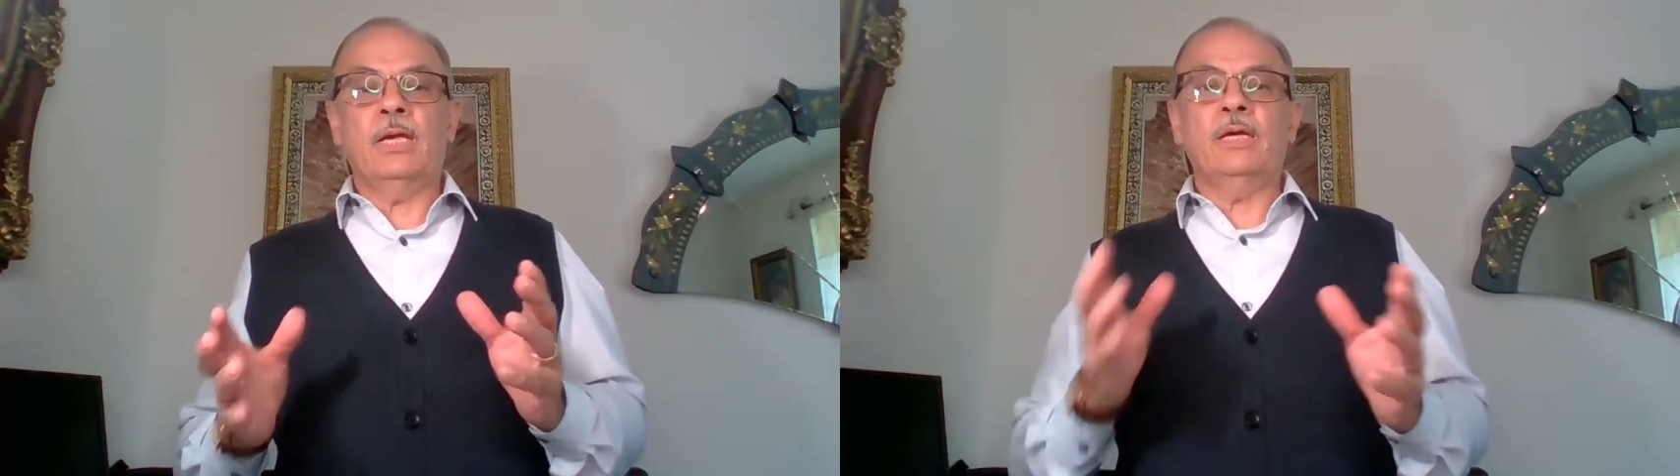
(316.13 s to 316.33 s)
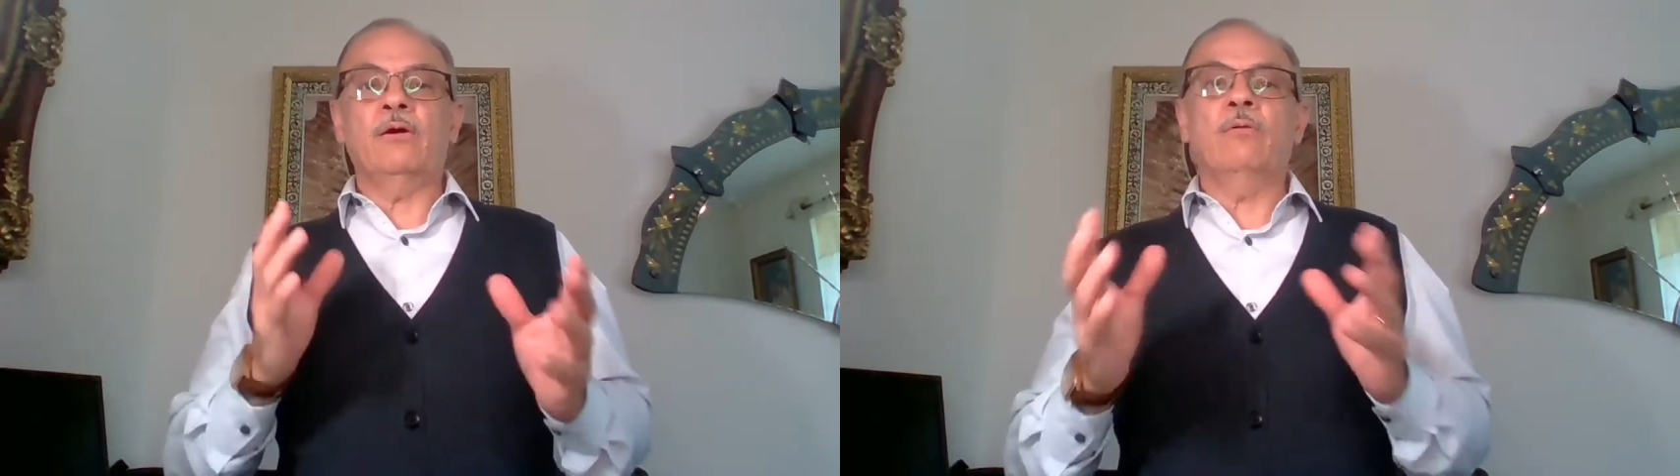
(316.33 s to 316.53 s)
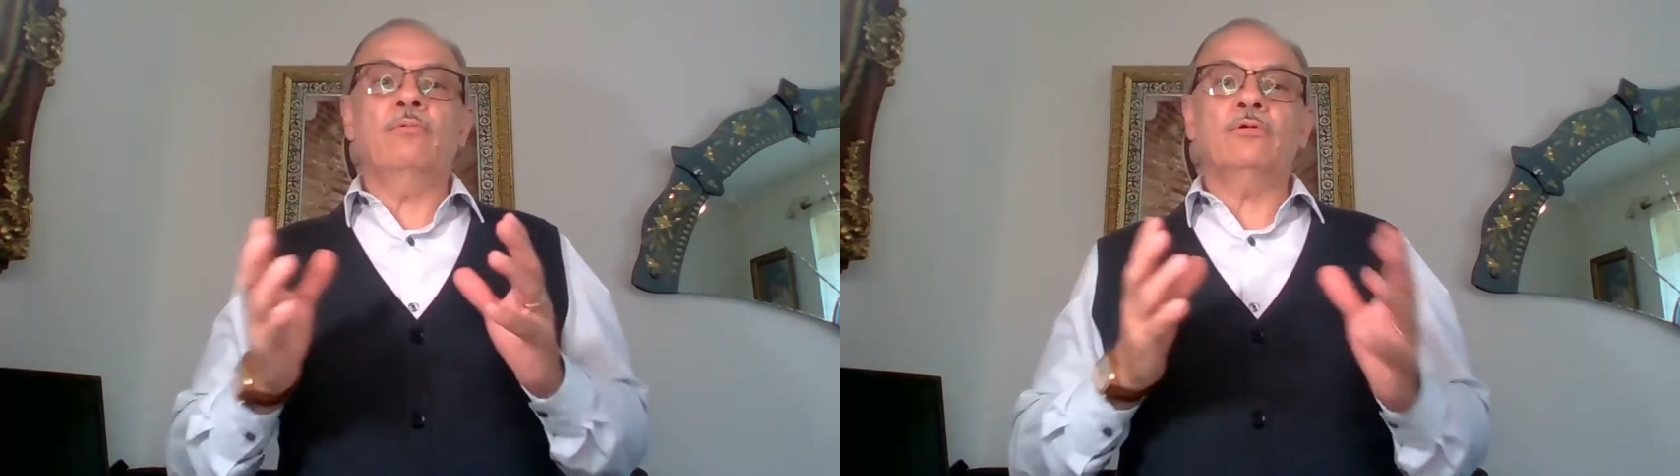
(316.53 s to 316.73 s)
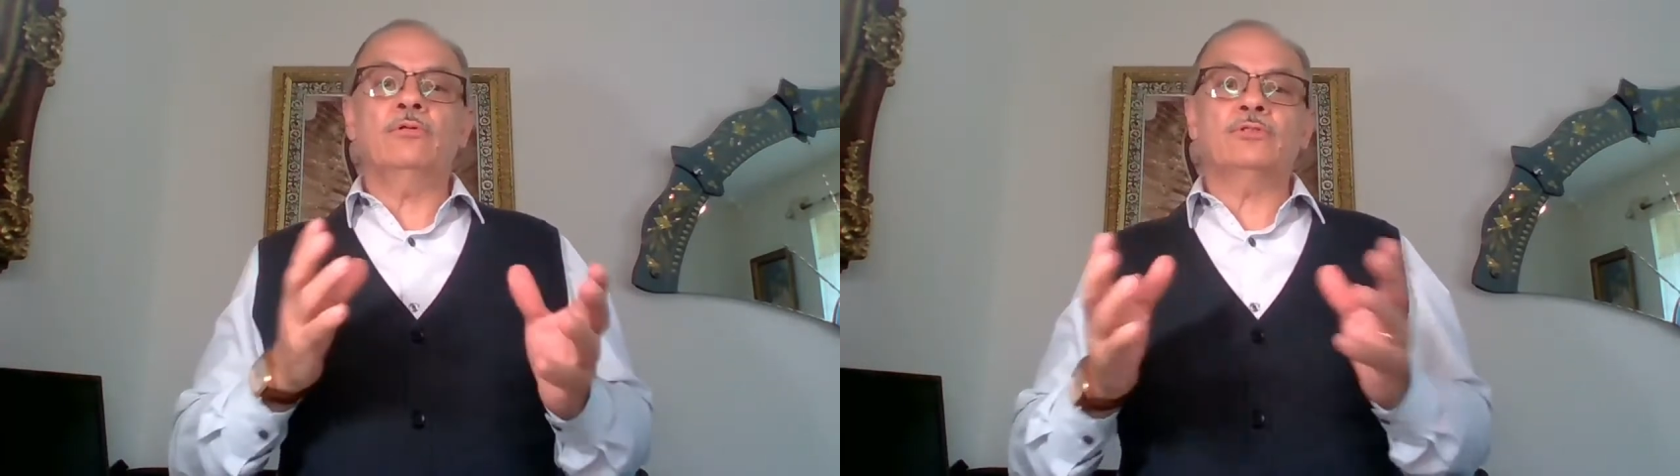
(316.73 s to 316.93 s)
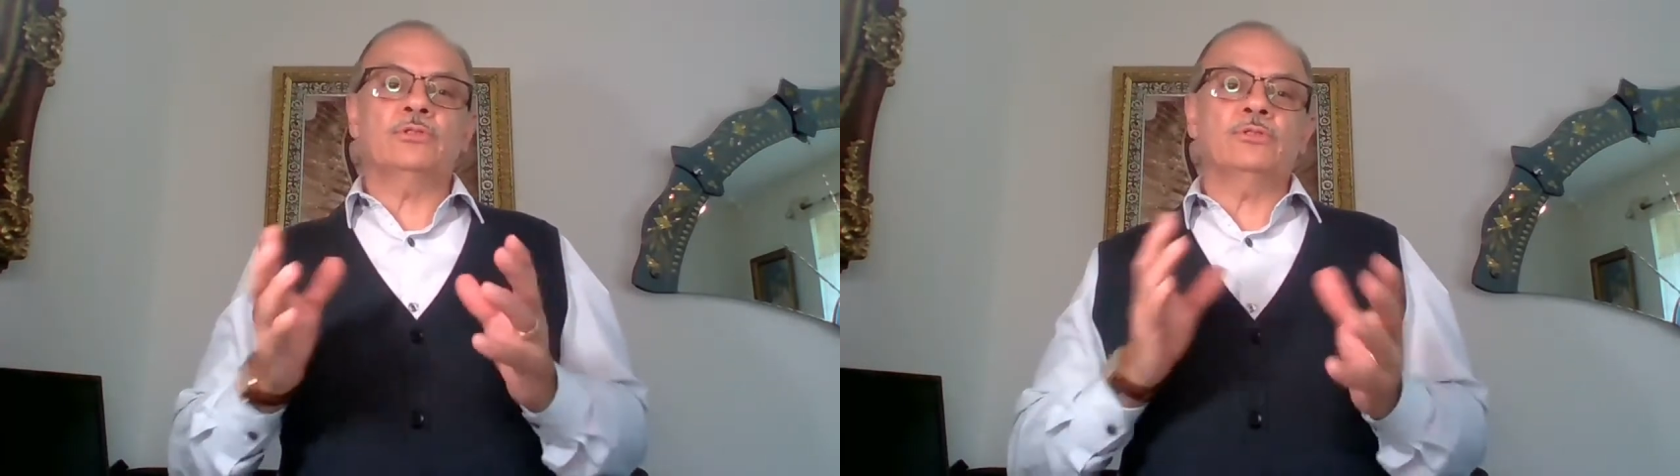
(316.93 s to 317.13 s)
¿Y cómo
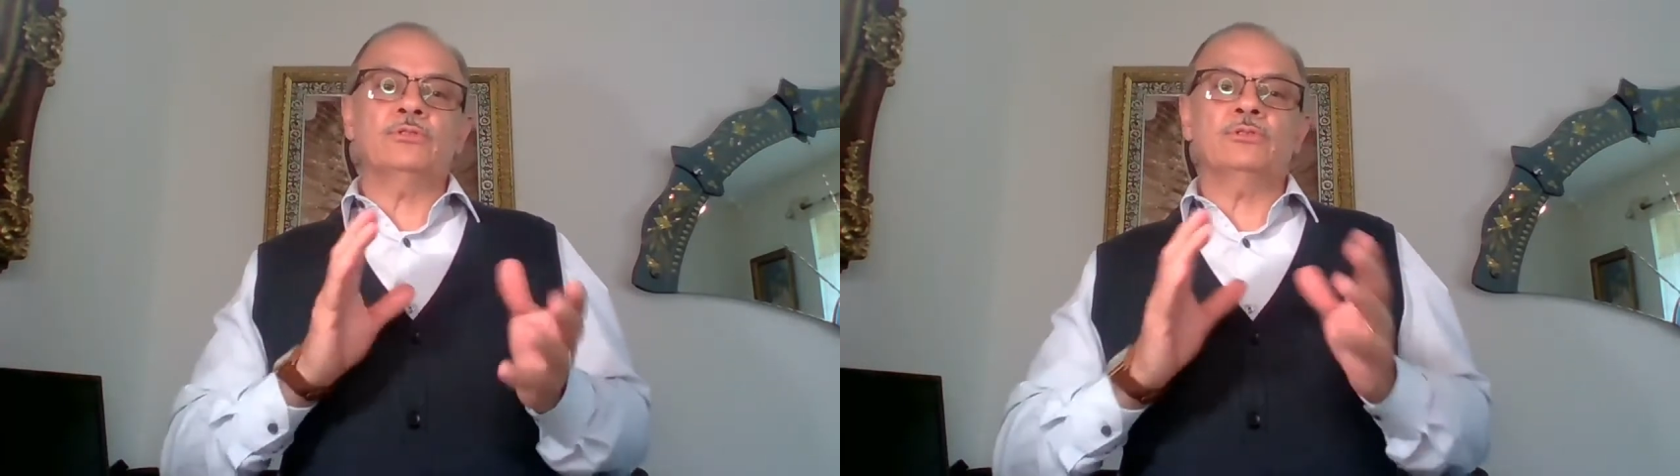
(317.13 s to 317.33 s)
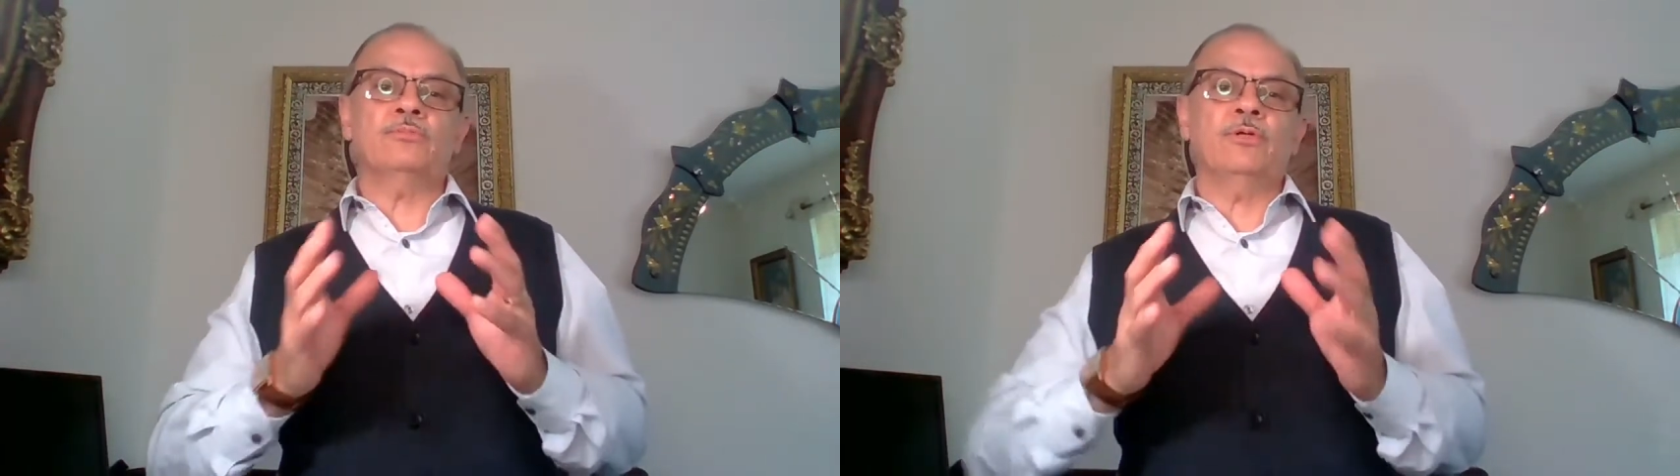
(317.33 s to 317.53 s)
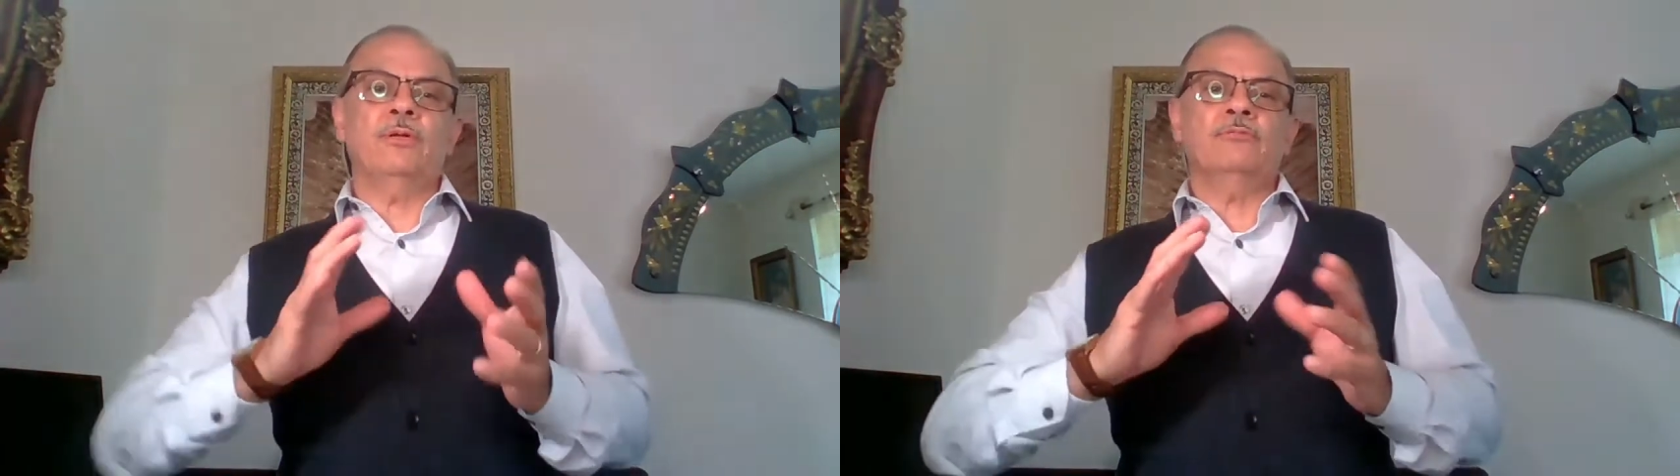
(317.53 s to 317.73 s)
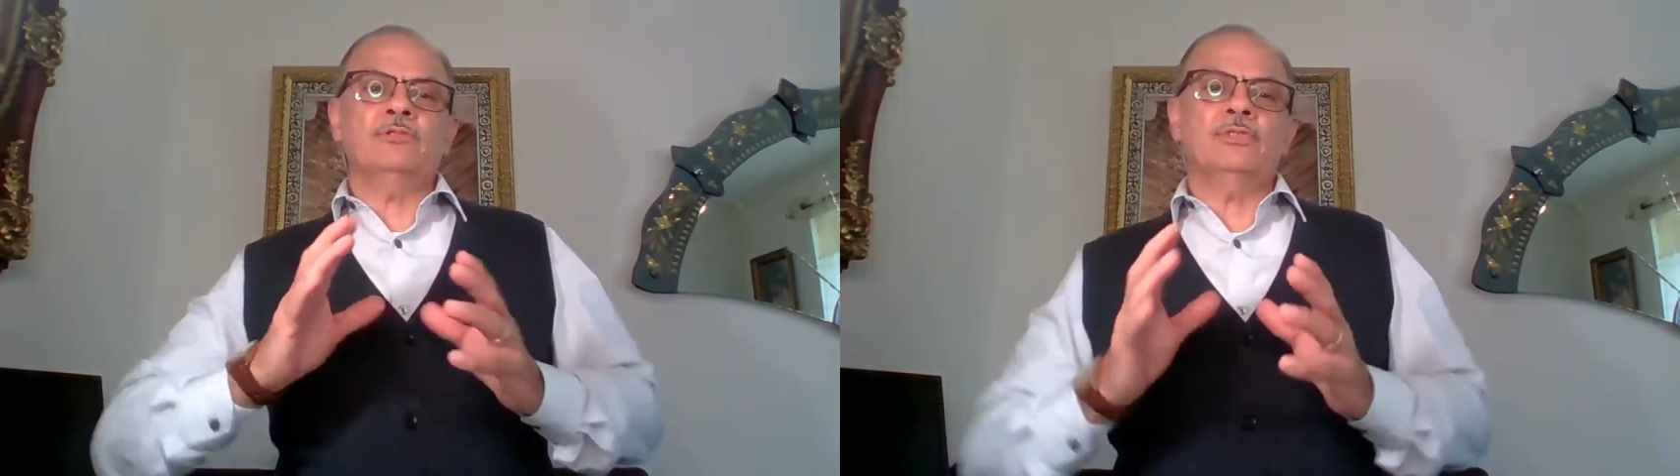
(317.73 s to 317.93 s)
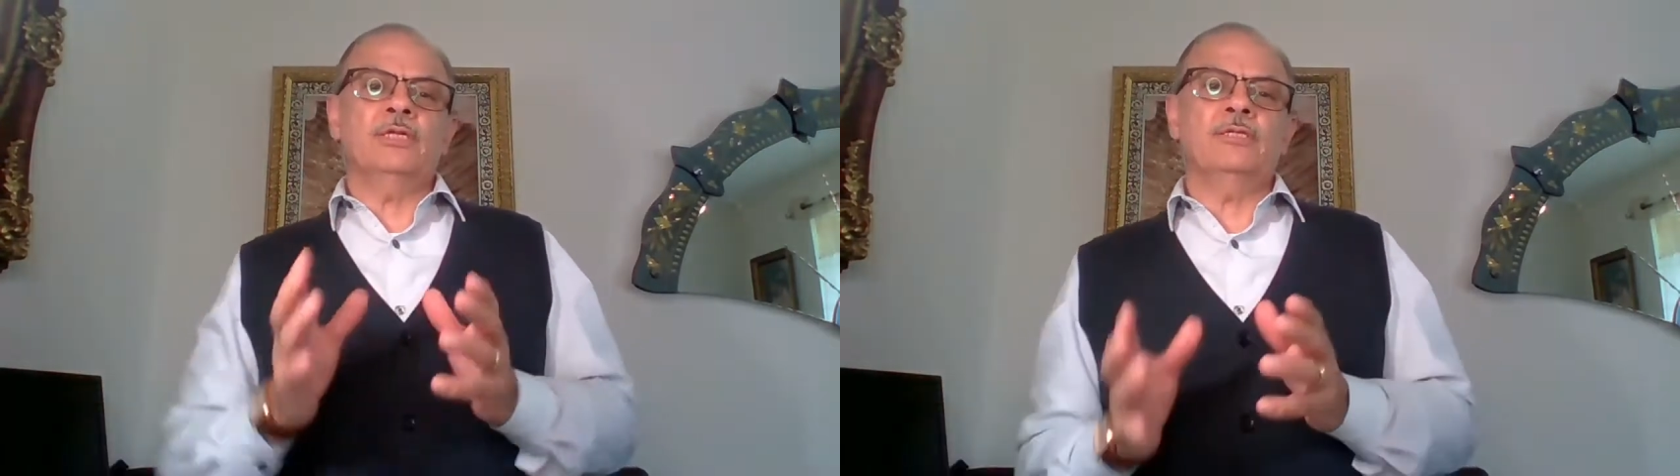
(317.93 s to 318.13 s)
nosotros podemos